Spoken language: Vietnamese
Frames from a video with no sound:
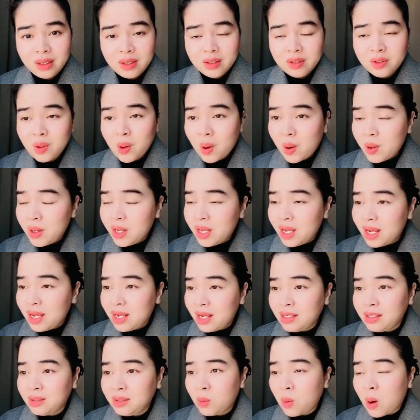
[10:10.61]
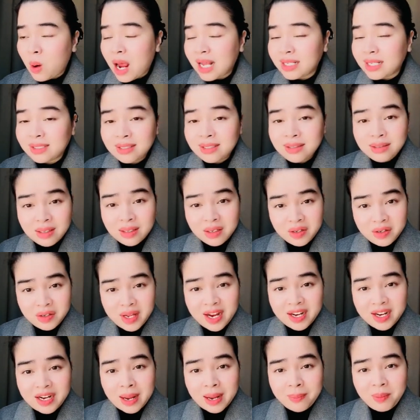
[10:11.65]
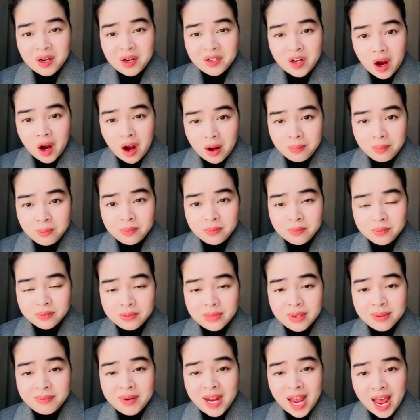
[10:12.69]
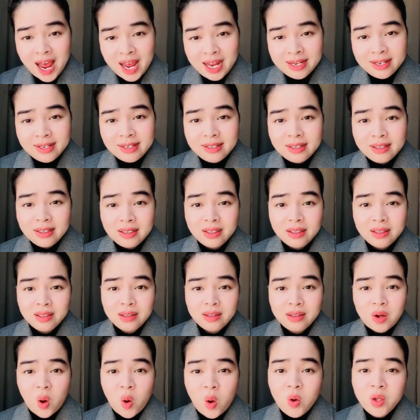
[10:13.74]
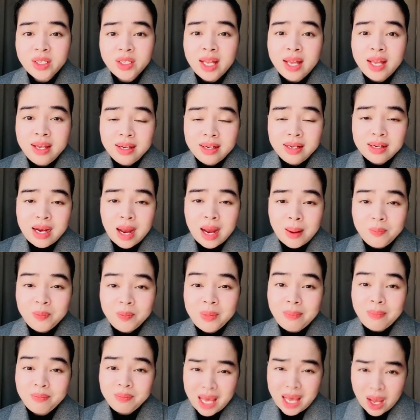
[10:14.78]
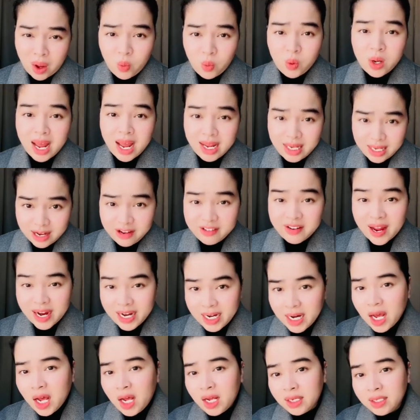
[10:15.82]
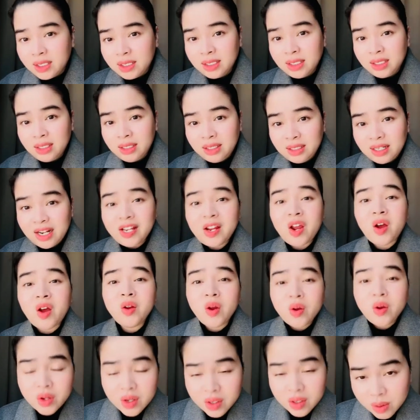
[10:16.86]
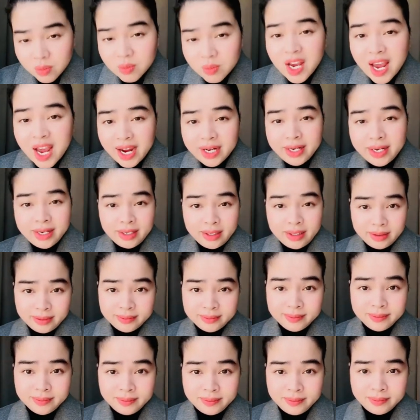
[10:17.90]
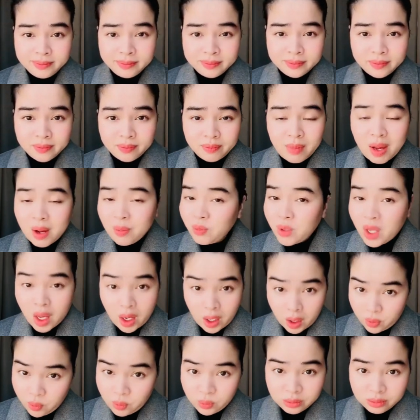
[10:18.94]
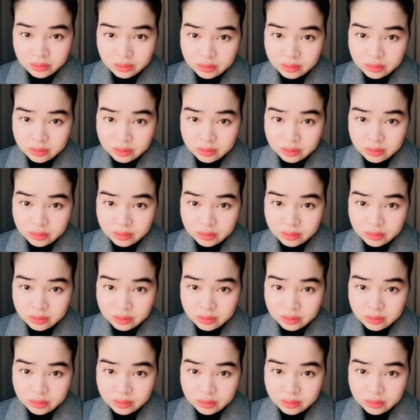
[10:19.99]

rồi á, qua xứ người ăn cắp ăn trộm làm gái nổi tiếng khắp nam châu là như vậy đó là do vô trường cộng sản mắm chịu